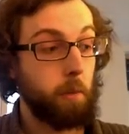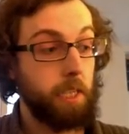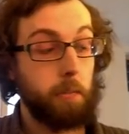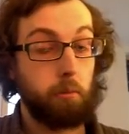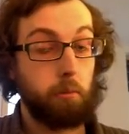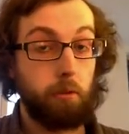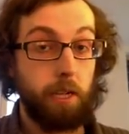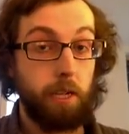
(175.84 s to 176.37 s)

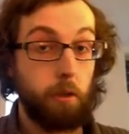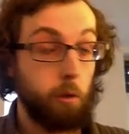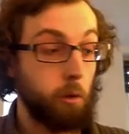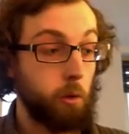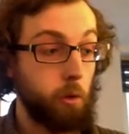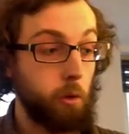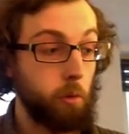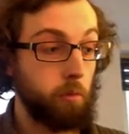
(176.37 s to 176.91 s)
manipuler notre
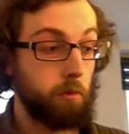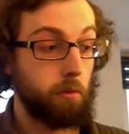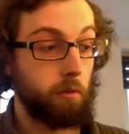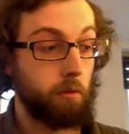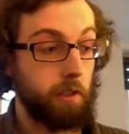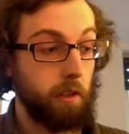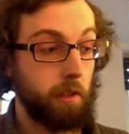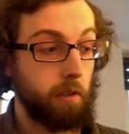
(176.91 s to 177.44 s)
cube, donc
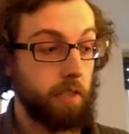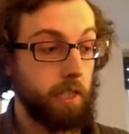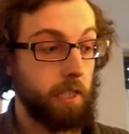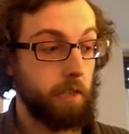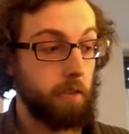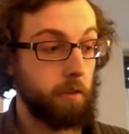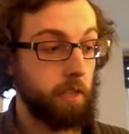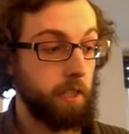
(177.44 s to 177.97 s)
en allant
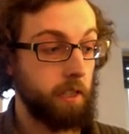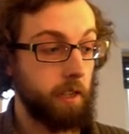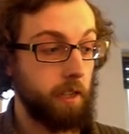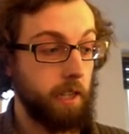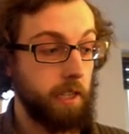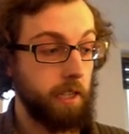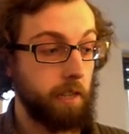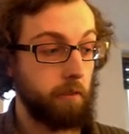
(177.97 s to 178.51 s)
sélectionner à
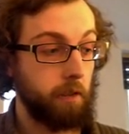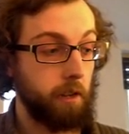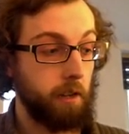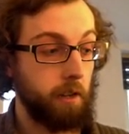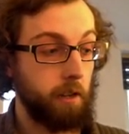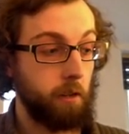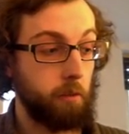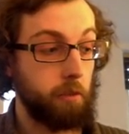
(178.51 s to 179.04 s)
chaque fois
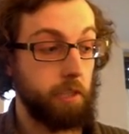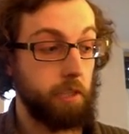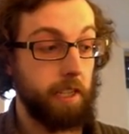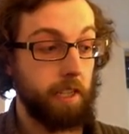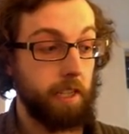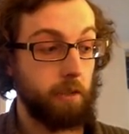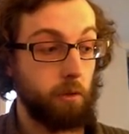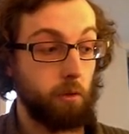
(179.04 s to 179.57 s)
le petit
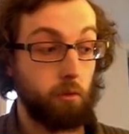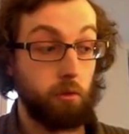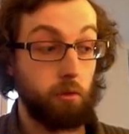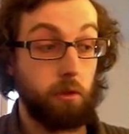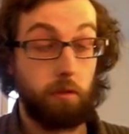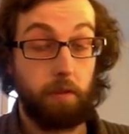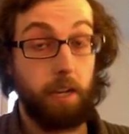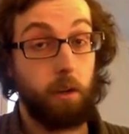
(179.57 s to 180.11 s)
axe
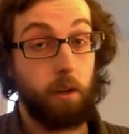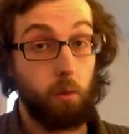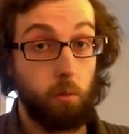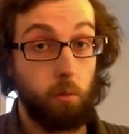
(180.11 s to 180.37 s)
rouge, vert ou